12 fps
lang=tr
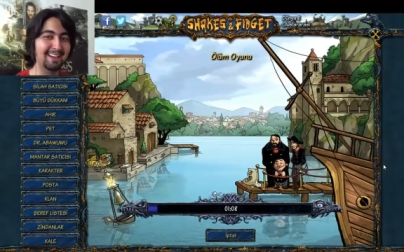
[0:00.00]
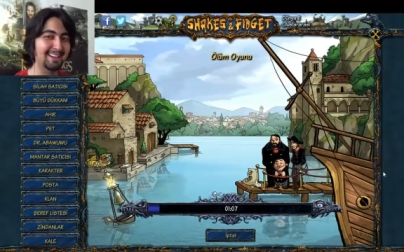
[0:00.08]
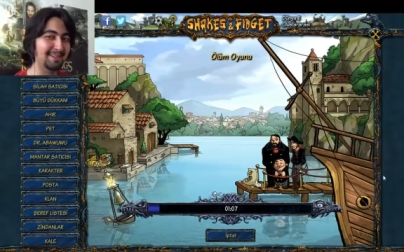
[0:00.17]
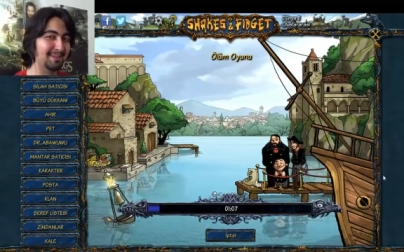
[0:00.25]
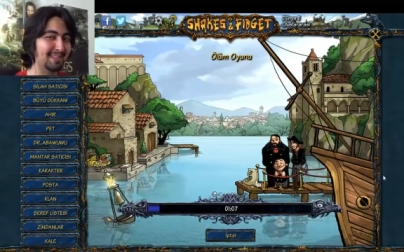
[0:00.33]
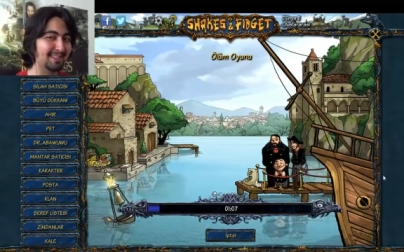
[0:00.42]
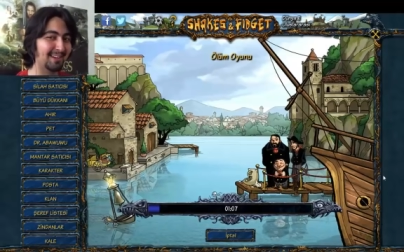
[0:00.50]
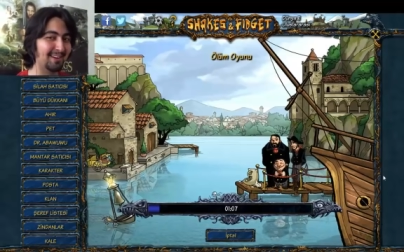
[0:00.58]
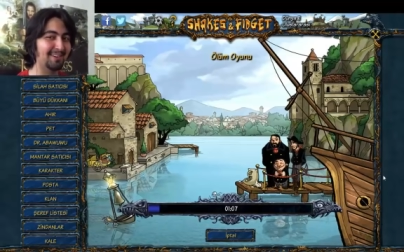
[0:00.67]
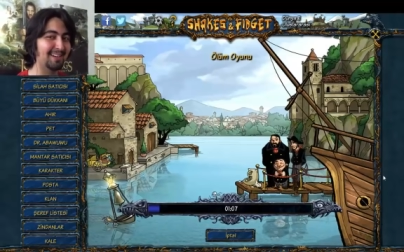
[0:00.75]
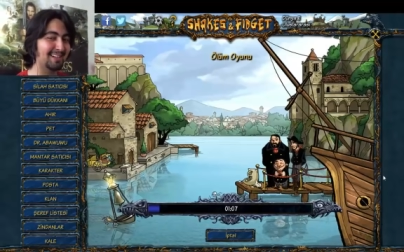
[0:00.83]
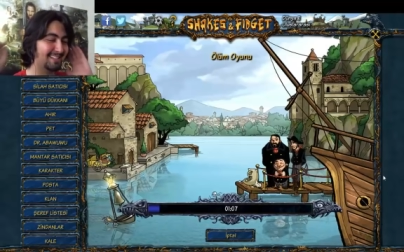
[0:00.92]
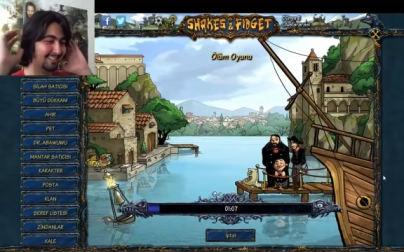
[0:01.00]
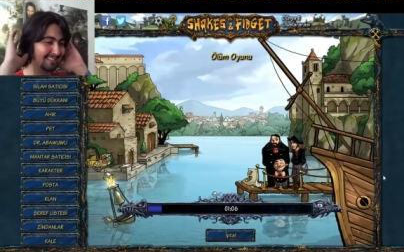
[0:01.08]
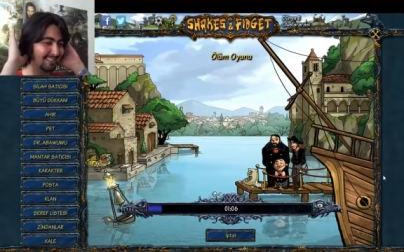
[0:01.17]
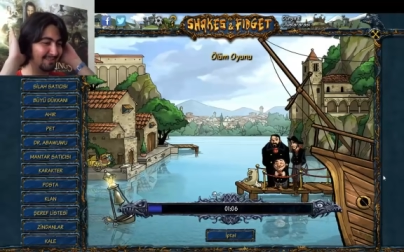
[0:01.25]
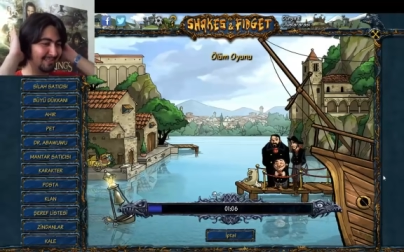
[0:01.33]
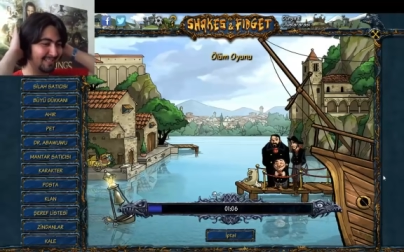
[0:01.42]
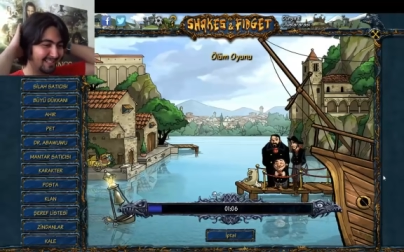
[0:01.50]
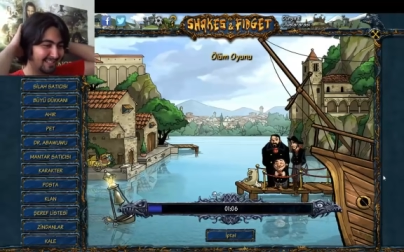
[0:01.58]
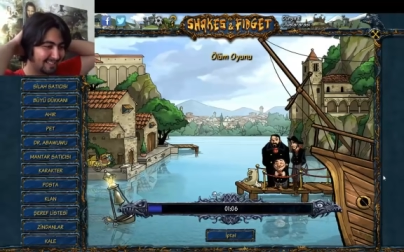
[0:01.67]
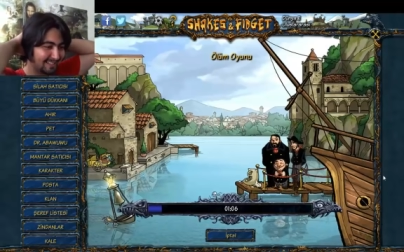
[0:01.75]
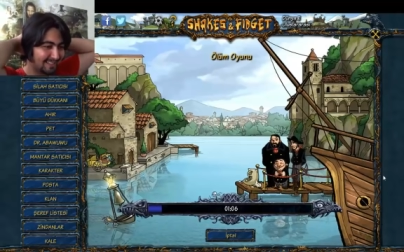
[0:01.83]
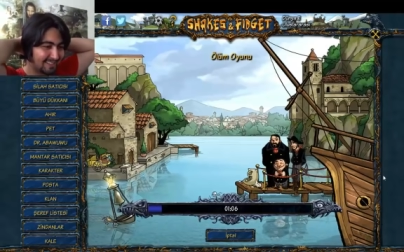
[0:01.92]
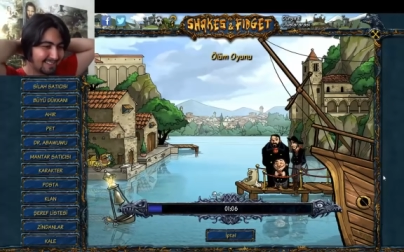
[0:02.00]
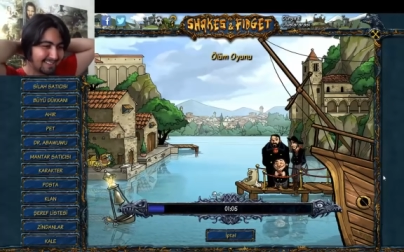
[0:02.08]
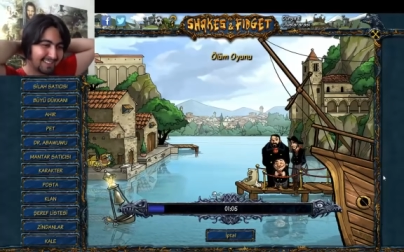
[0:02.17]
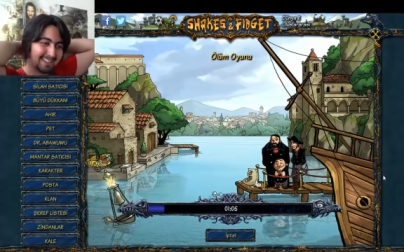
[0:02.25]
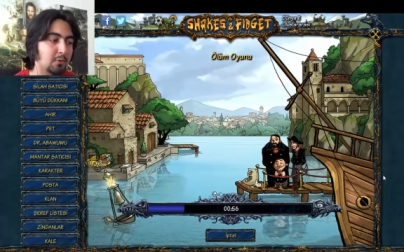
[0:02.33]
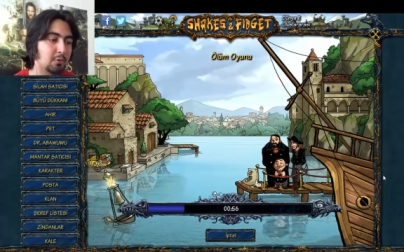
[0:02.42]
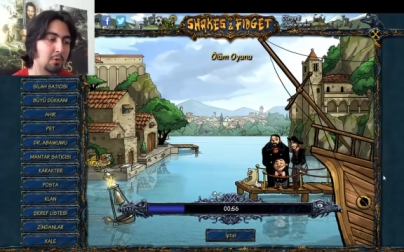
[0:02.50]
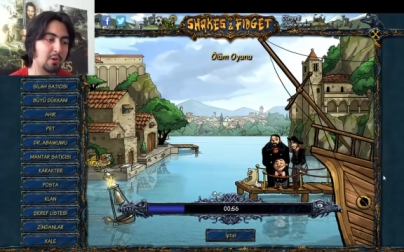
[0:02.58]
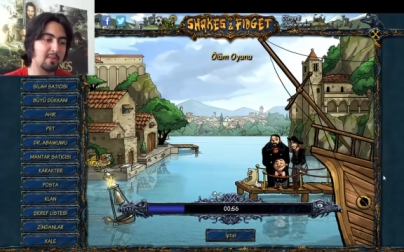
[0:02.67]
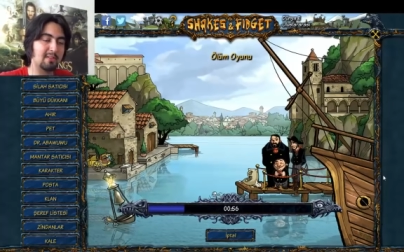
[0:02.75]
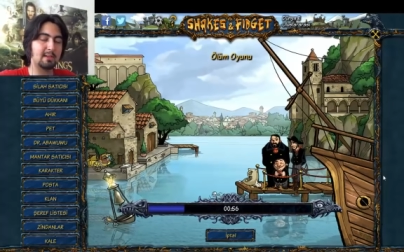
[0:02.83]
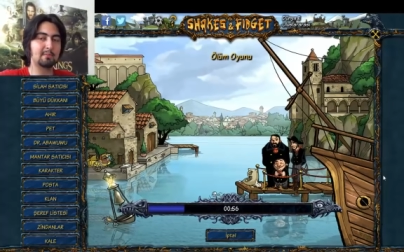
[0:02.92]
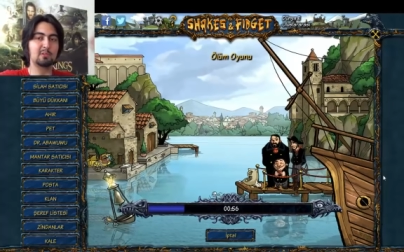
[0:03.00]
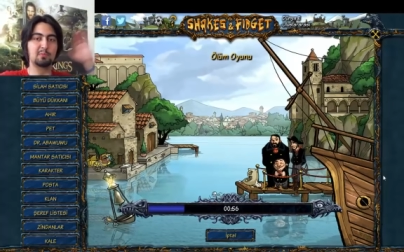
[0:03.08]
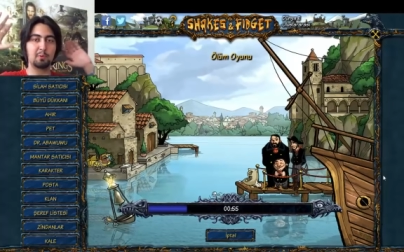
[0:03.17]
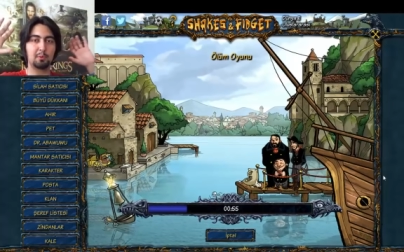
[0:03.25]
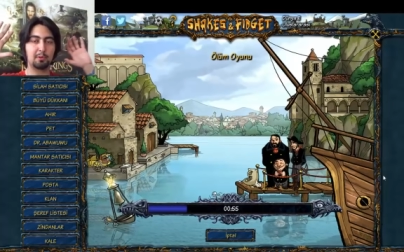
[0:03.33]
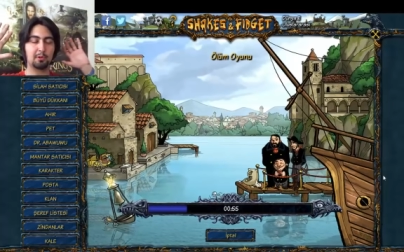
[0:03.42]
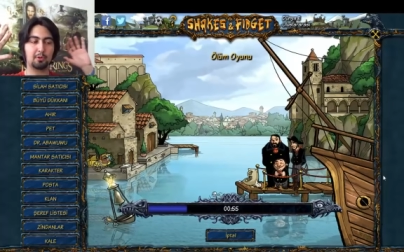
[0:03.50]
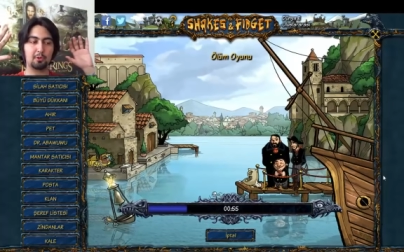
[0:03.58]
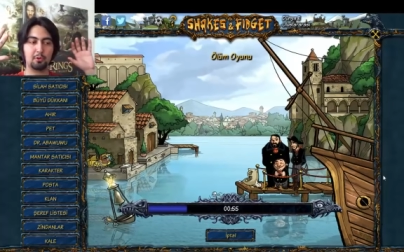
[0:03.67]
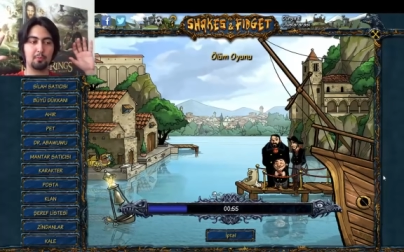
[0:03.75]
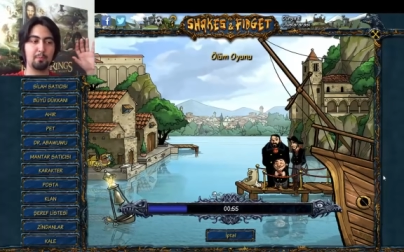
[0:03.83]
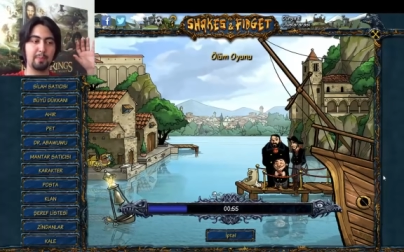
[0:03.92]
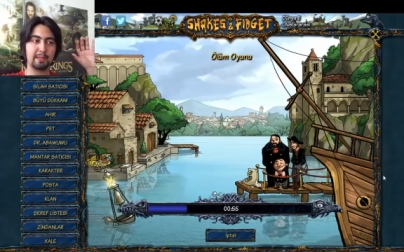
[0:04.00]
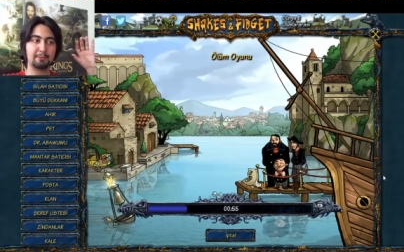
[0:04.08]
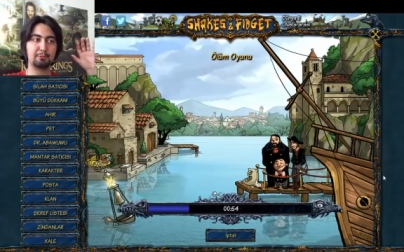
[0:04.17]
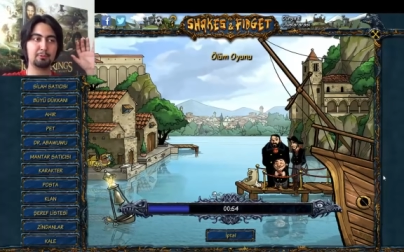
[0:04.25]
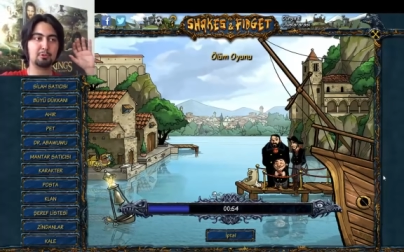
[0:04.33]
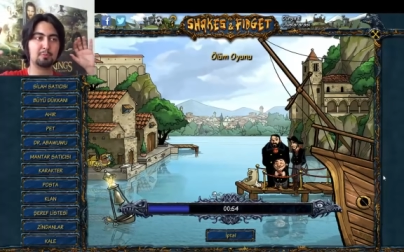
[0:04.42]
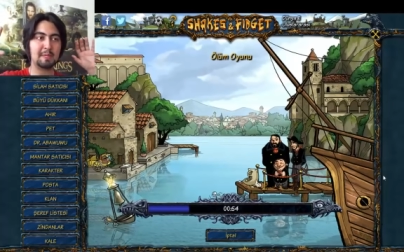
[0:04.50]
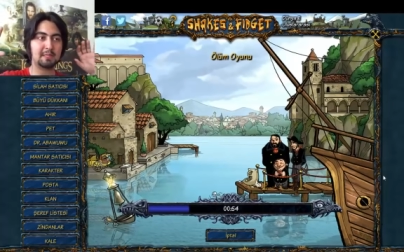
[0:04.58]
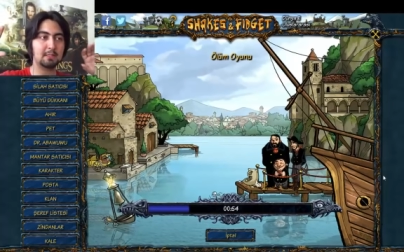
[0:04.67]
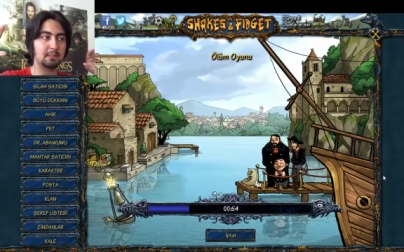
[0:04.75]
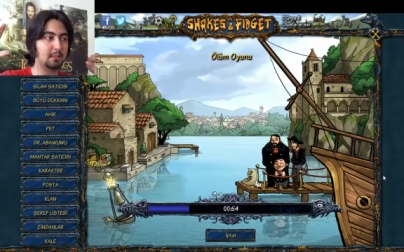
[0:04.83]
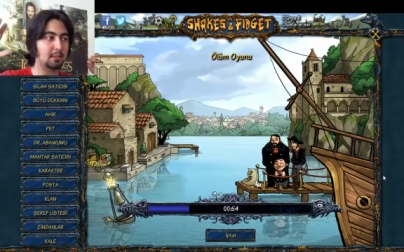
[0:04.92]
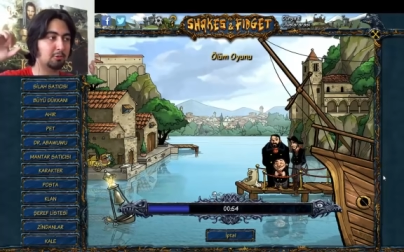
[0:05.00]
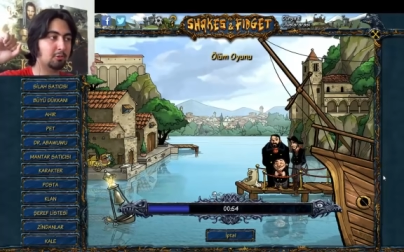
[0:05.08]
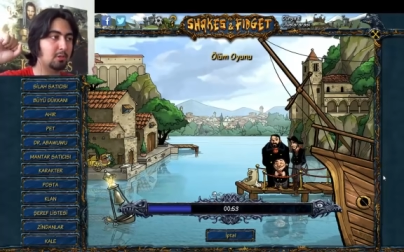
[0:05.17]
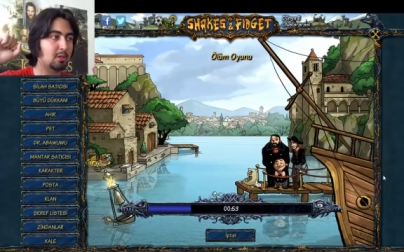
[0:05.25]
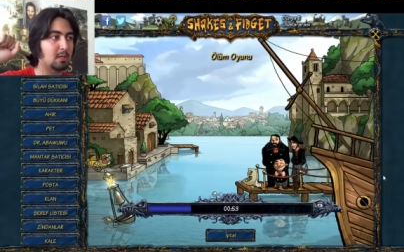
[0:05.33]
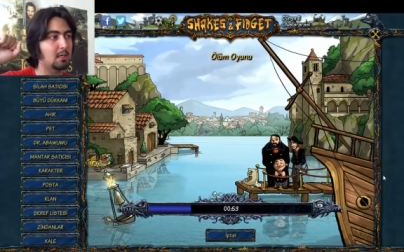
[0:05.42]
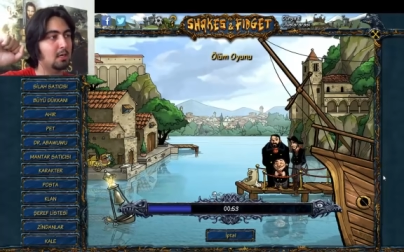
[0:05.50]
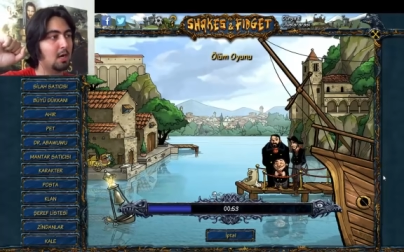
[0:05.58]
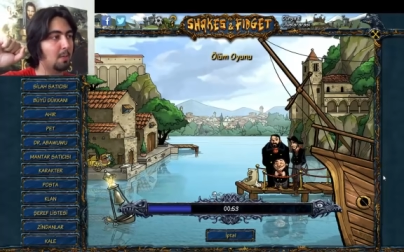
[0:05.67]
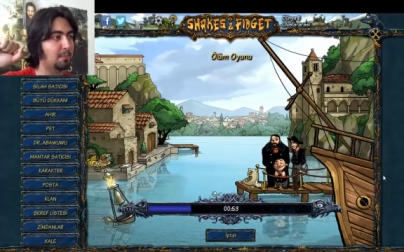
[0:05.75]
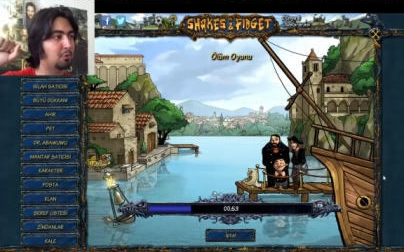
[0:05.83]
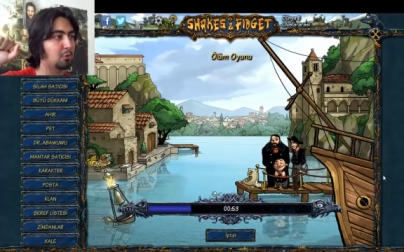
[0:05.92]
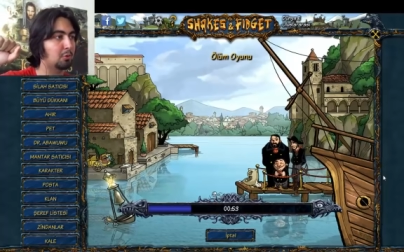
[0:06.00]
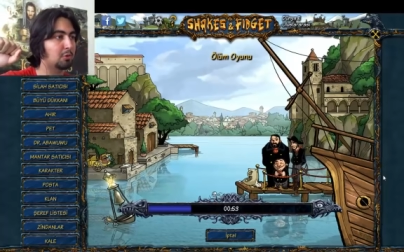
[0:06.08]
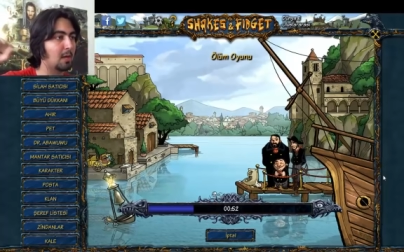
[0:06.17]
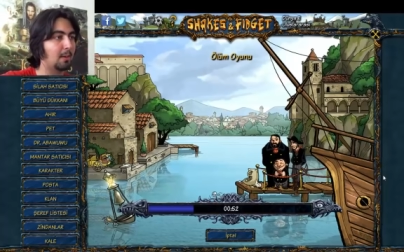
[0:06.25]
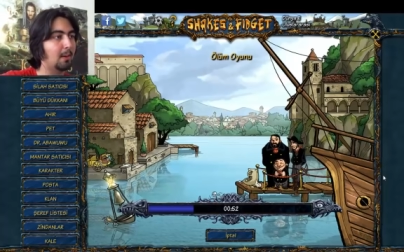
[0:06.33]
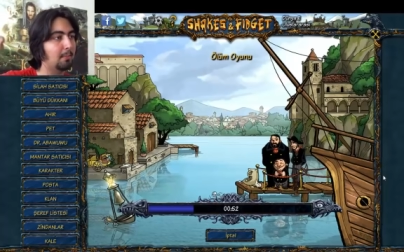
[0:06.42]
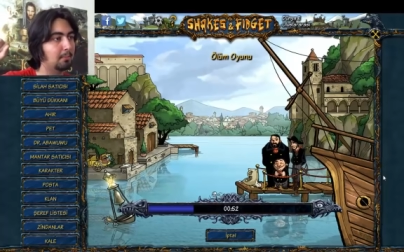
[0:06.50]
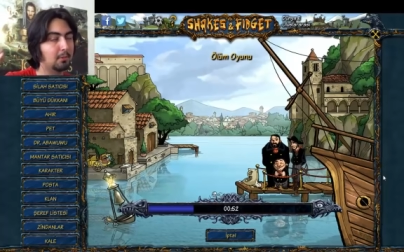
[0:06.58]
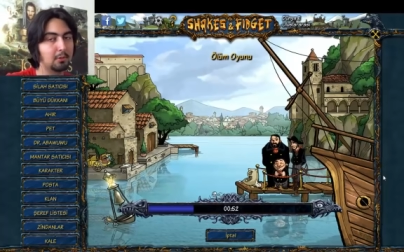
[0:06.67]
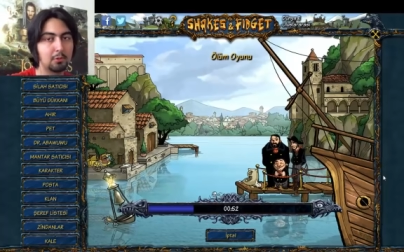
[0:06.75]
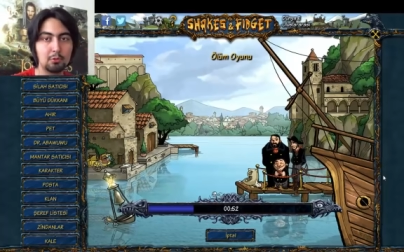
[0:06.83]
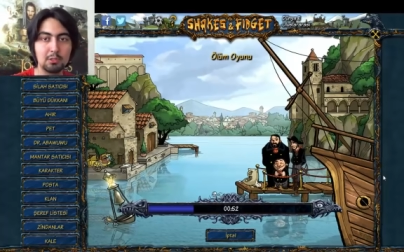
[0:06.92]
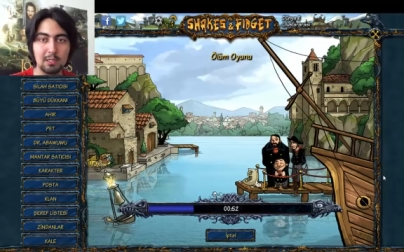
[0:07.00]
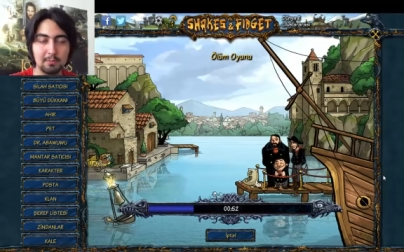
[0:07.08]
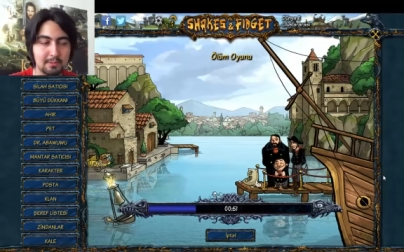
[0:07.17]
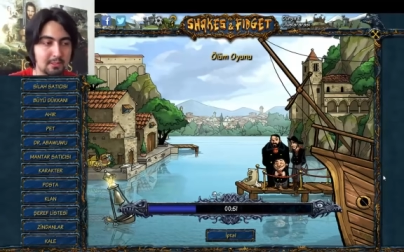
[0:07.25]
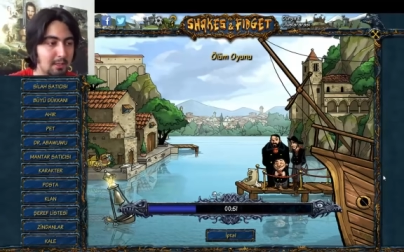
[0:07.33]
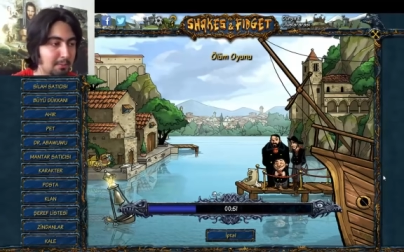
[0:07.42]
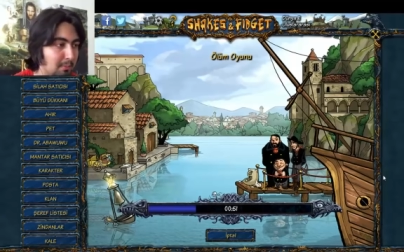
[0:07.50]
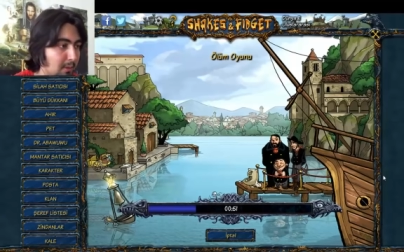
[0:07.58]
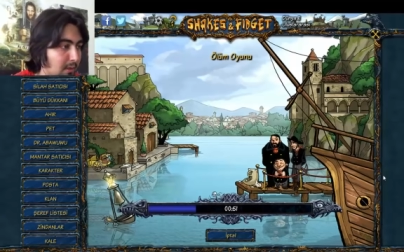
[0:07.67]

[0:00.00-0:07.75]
böyle dava açacaklar bana. Görevlerimiz bu mu? Bekliyoruz. Bekledikten sonra kapışıyoruz. Tamam. Güzel bir sistem.